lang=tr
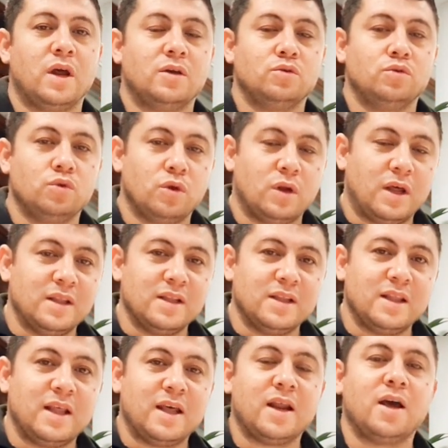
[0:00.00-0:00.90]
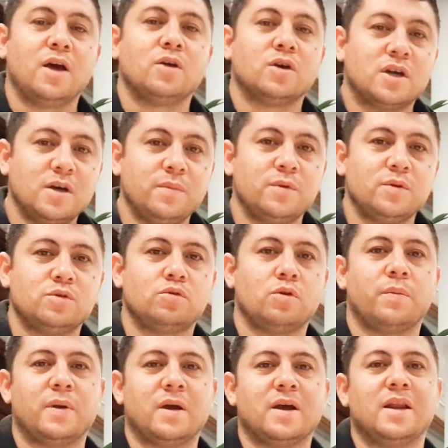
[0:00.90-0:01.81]
Yunanlılara Kıbrıs
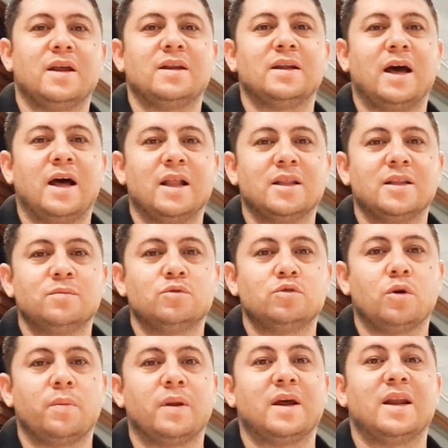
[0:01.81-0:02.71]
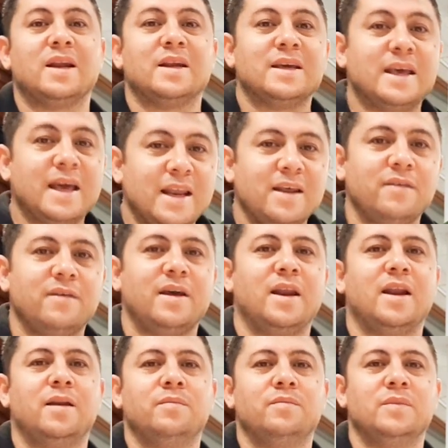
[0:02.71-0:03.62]
topraklarını aldığımız topraklara geri
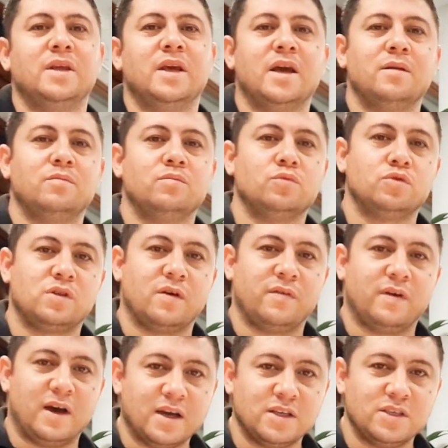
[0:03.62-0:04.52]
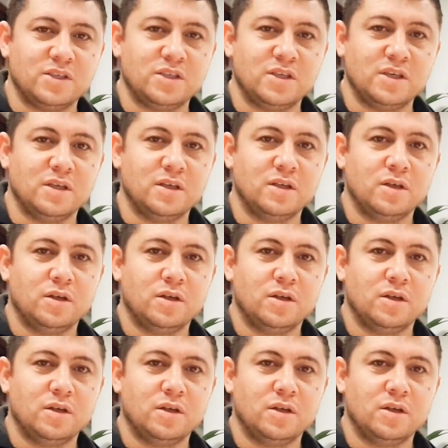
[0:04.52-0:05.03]
verelim diyen Mustafa Akıncı